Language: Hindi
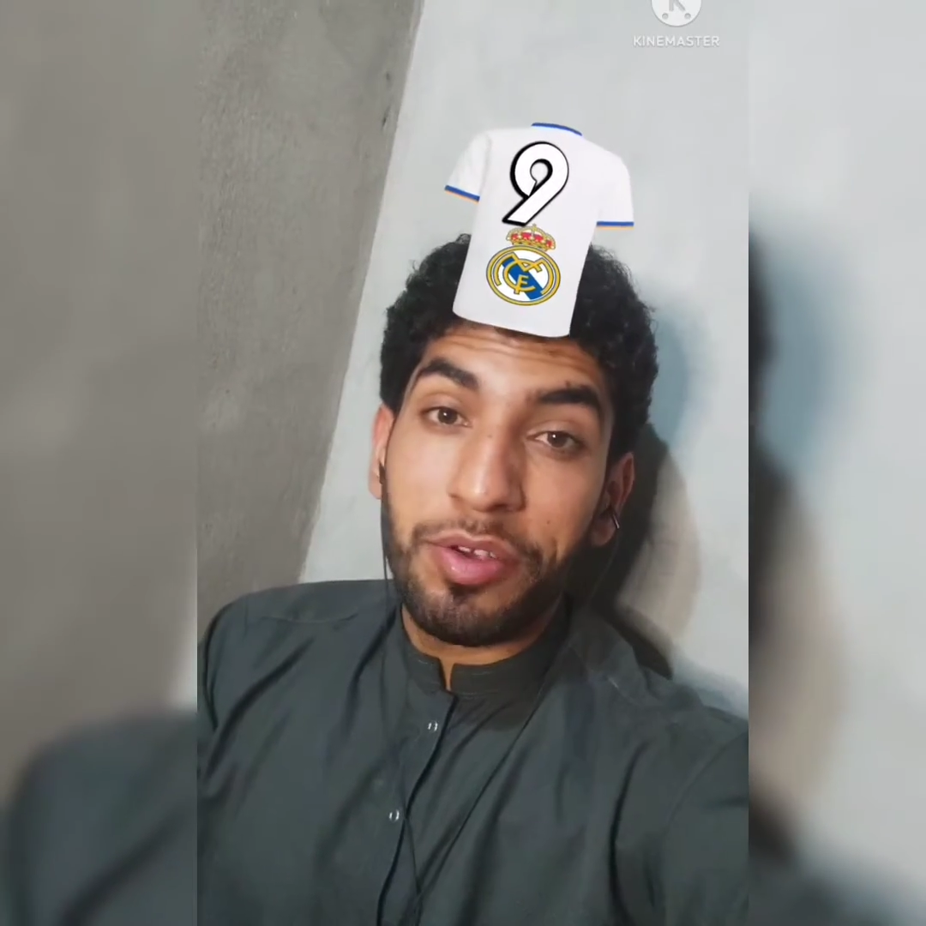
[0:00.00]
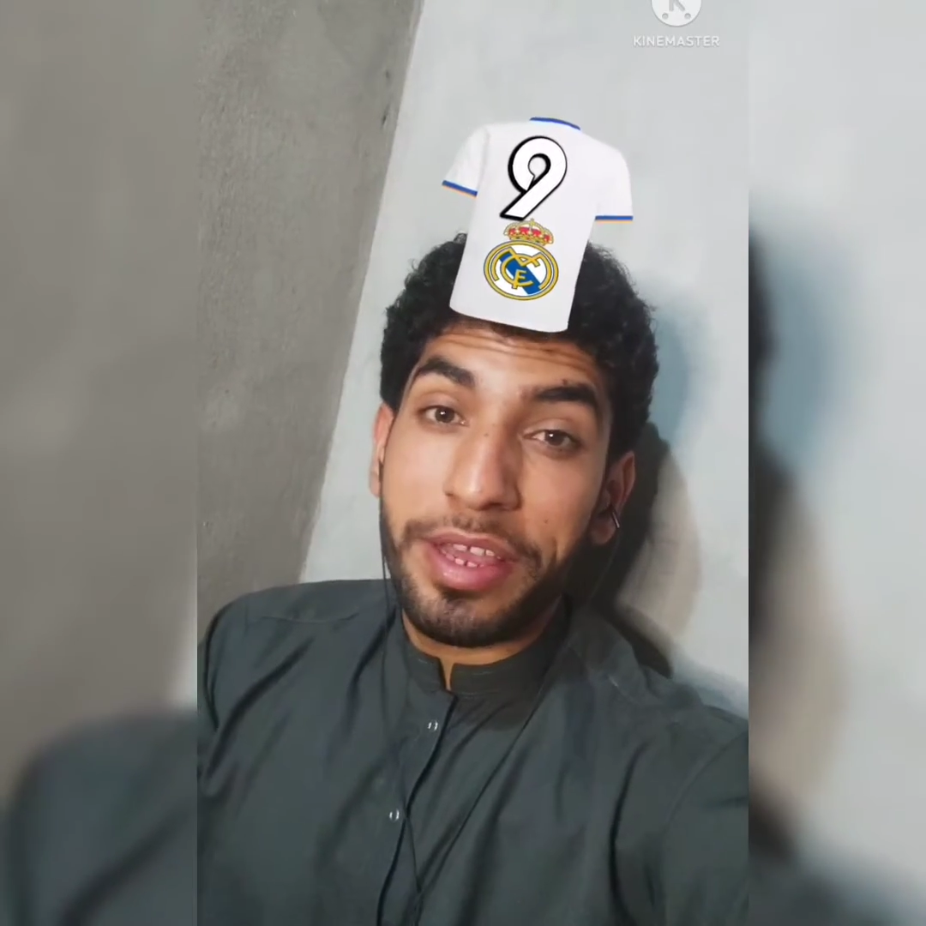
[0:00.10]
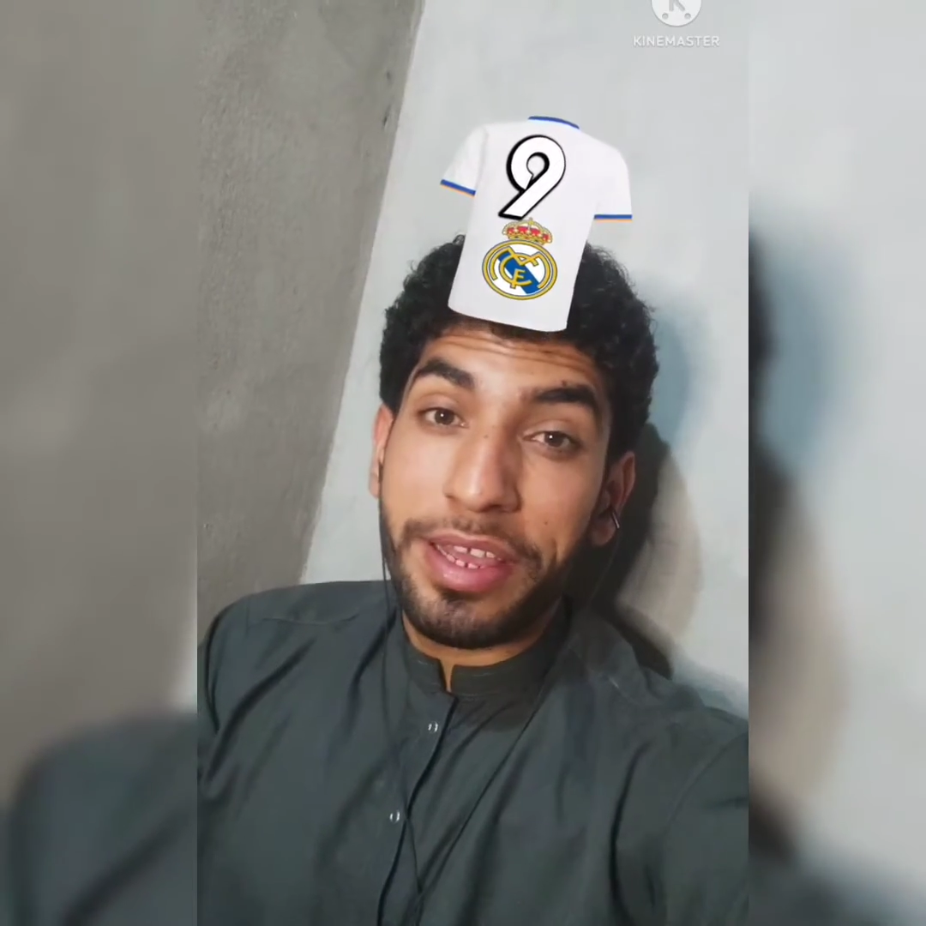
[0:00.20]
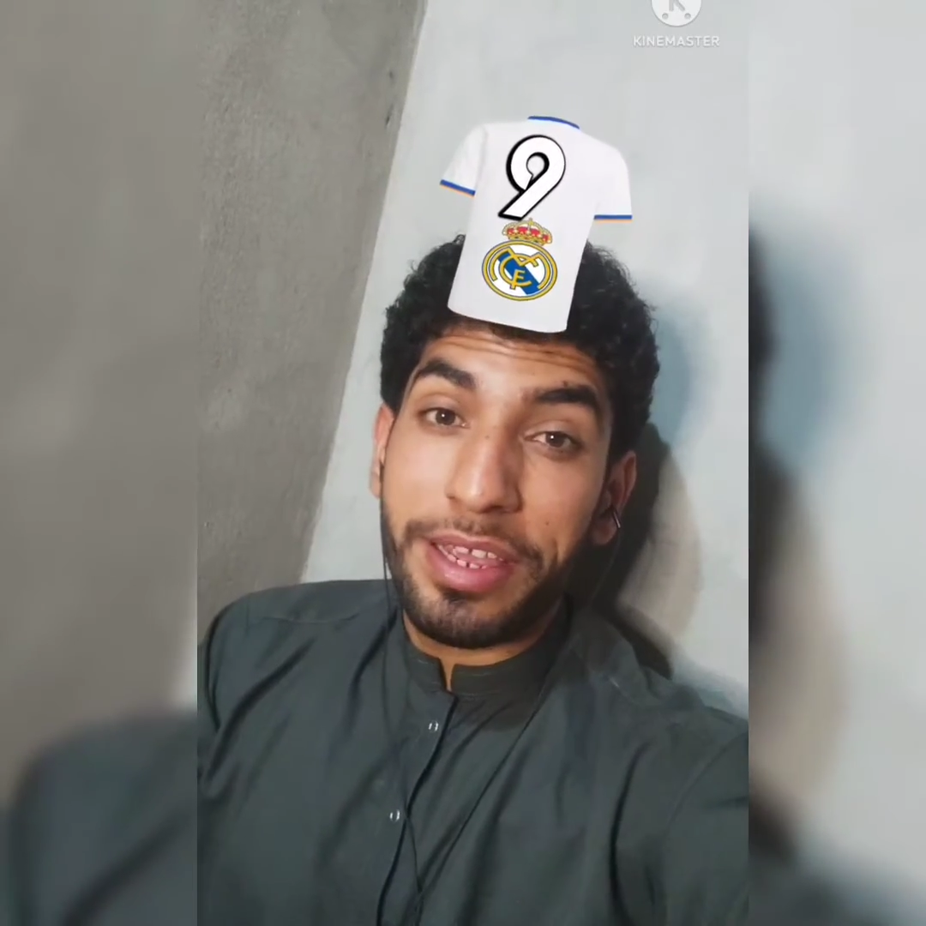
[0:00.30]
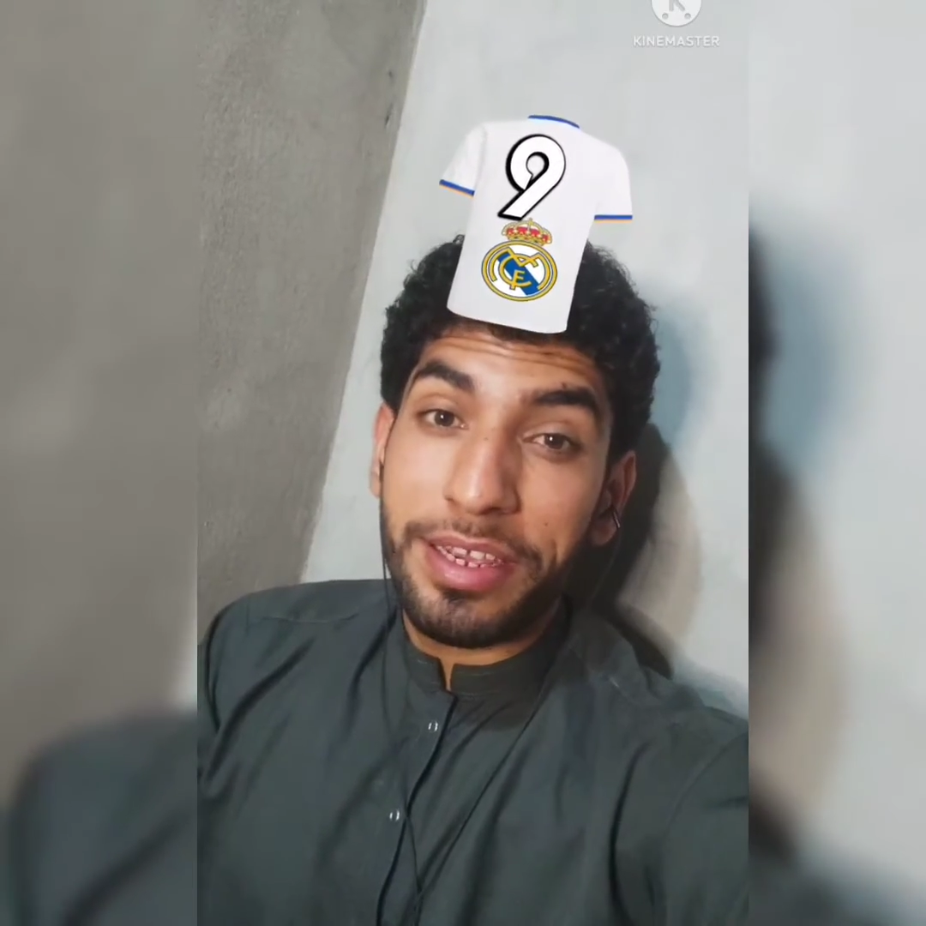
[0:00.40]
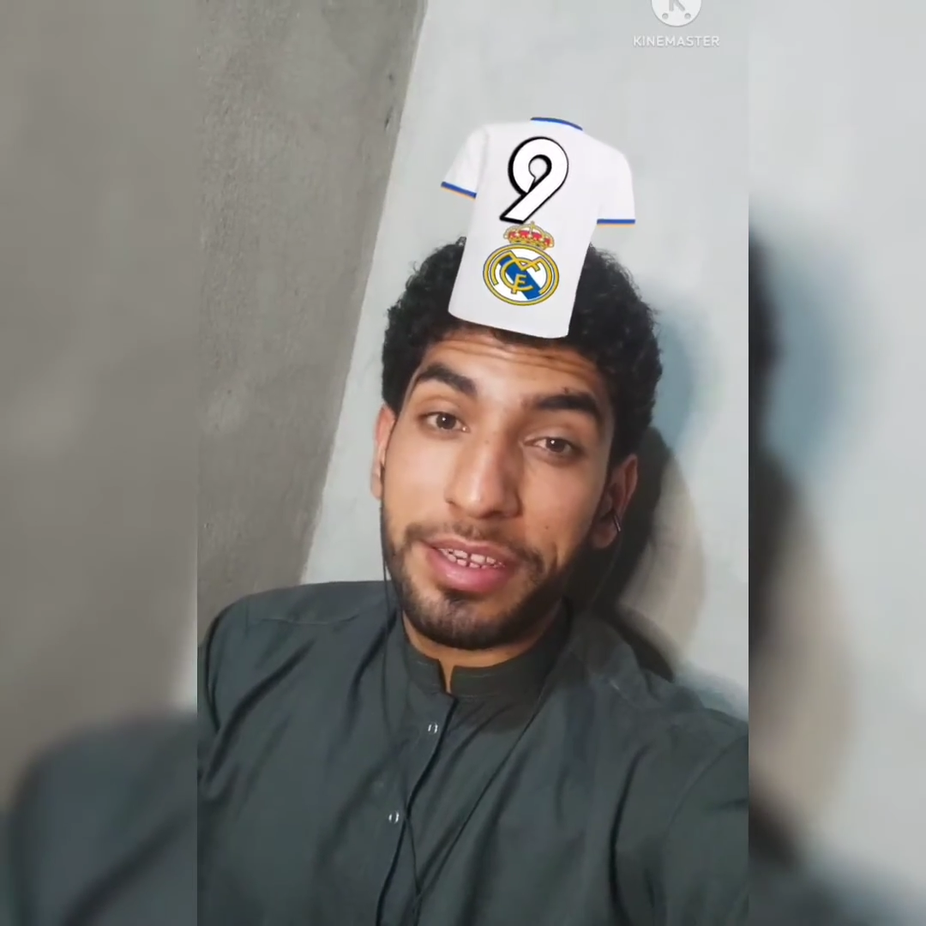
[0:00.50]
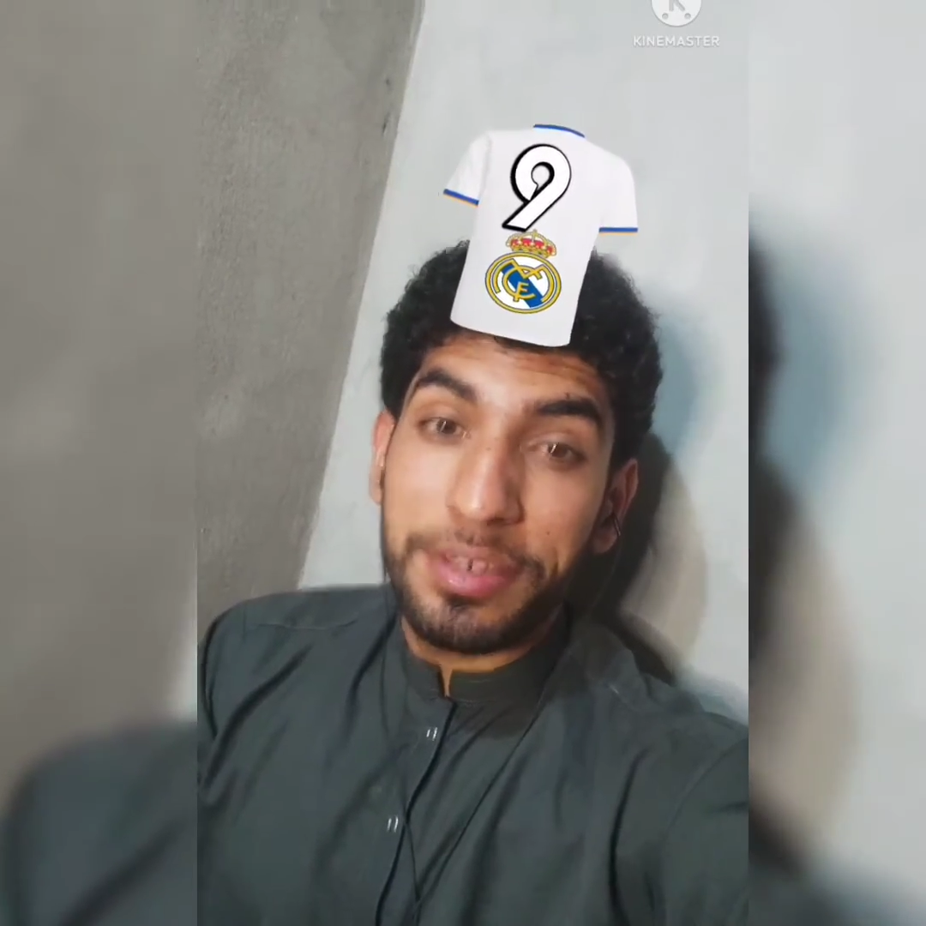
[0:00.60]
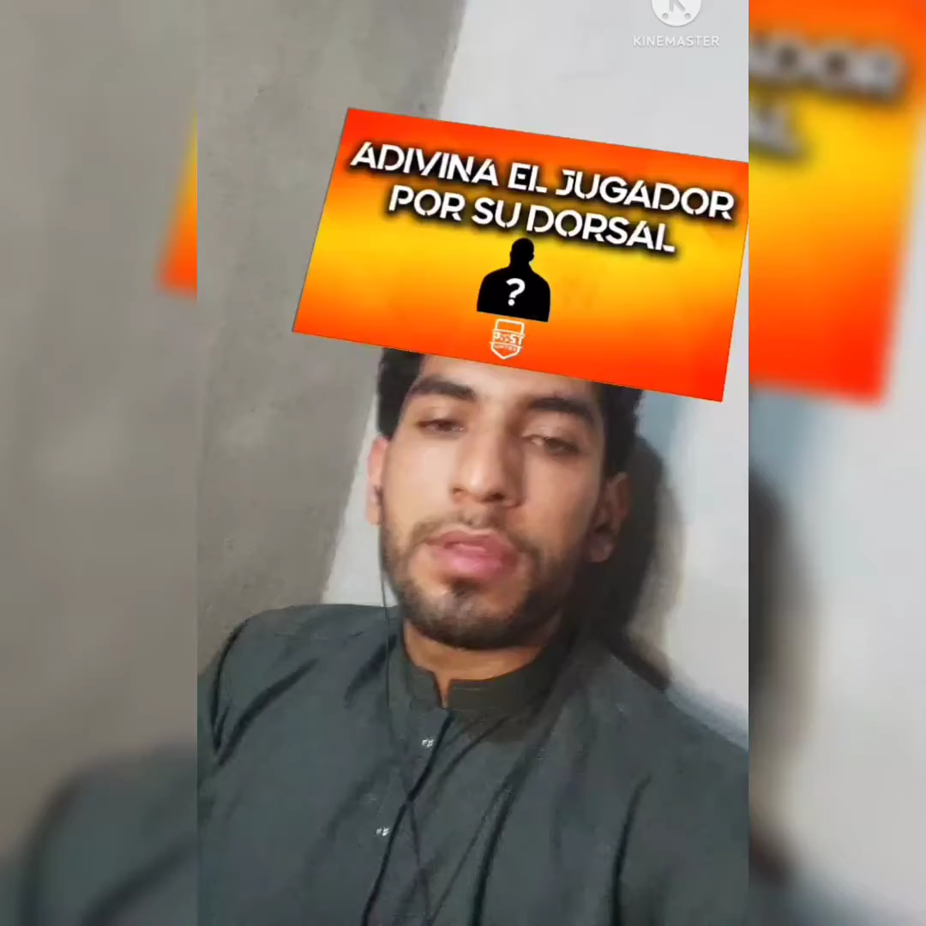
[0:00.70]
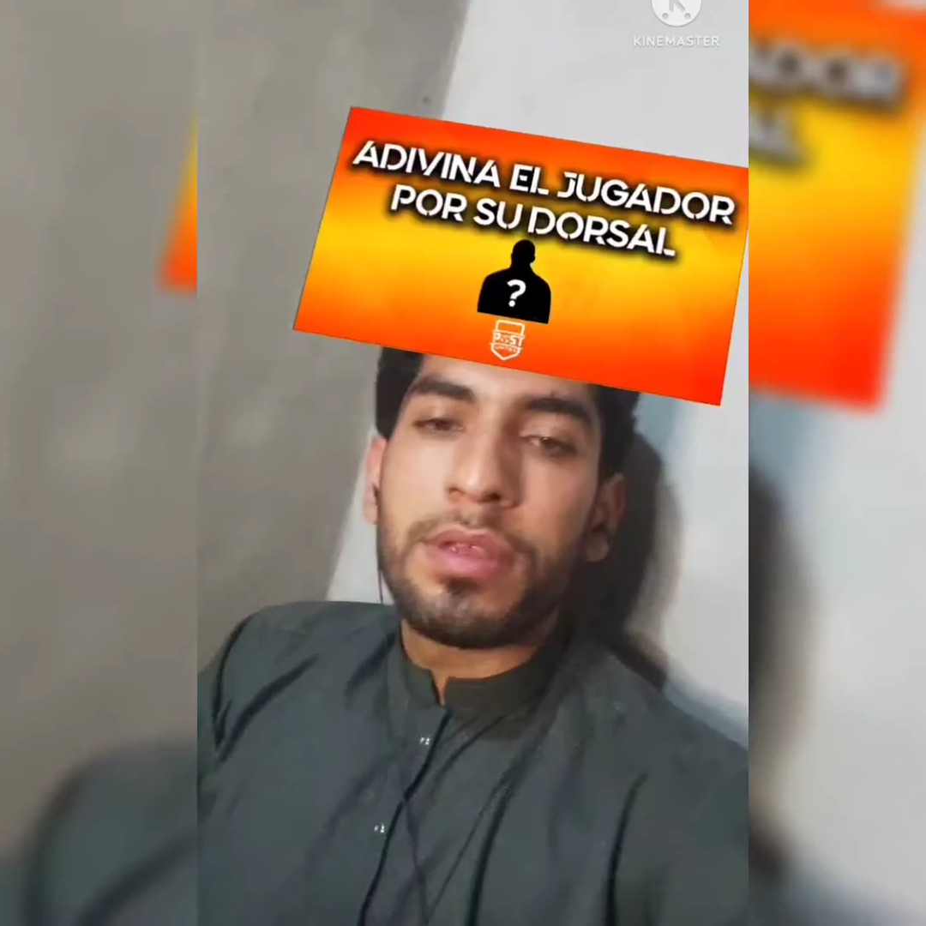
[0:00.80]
गया एक